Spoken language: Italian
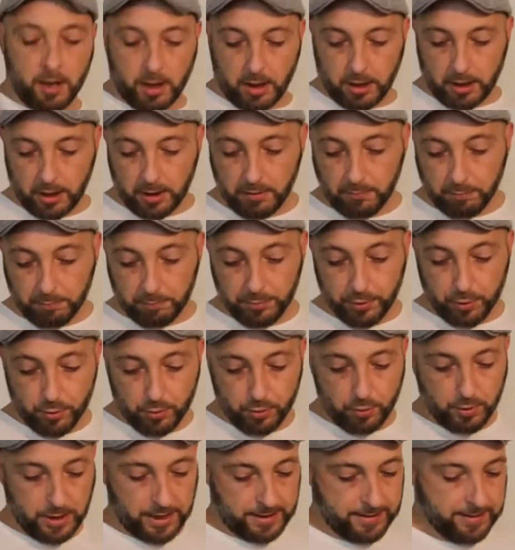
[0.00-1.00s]
In
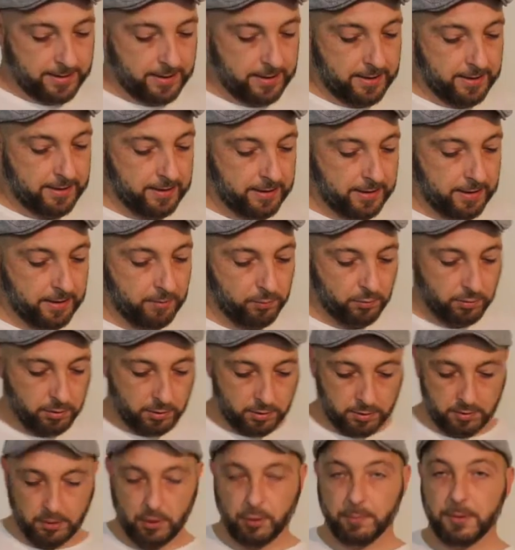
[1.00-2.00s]
più esiste
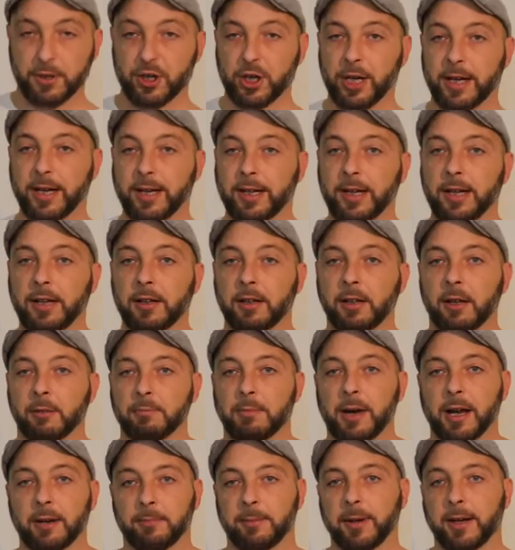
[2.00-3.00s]
uno speciale kit, il
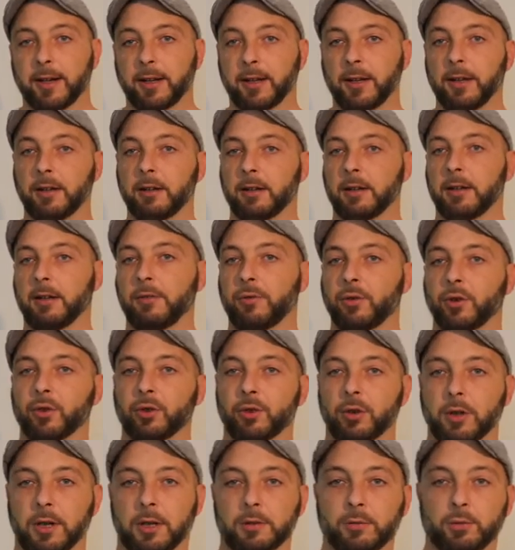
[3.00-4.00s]
Barber Kit di
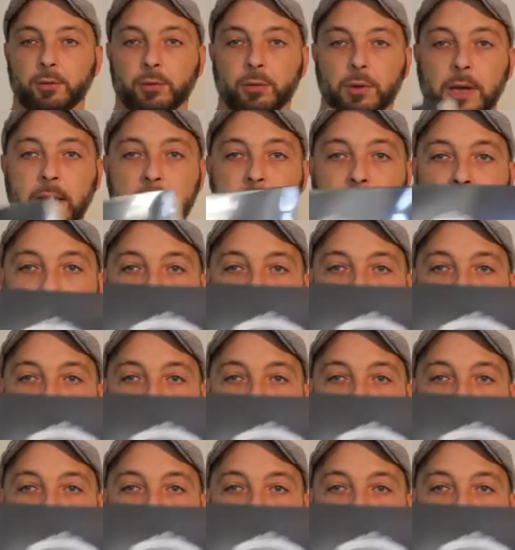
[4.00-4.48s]
Fondo Natura,